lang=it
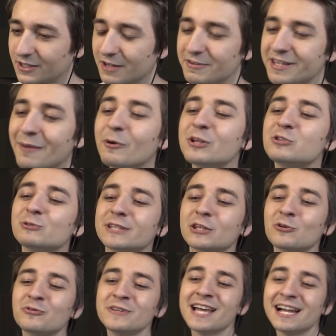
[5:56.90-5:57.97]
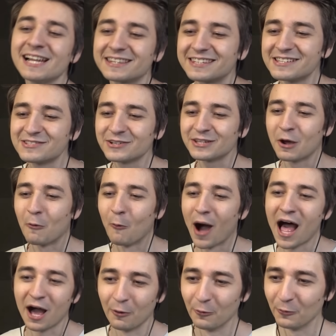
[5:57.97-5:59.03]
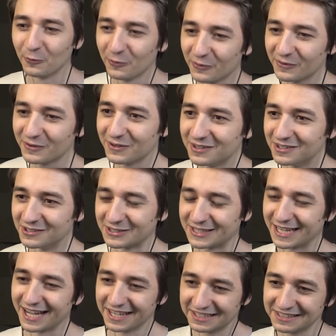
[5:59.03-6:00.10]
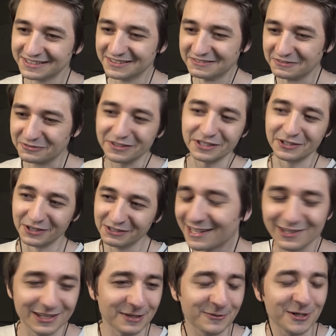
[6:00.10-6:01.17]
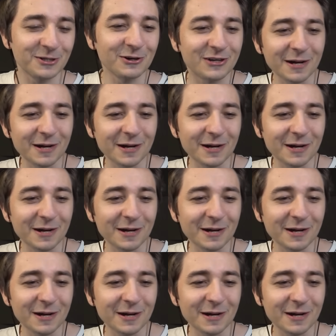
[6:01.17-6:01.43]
Ok, vediamo il risultato finale. Attenzione. Wow. Ok. Figo. Allora, da quel che ho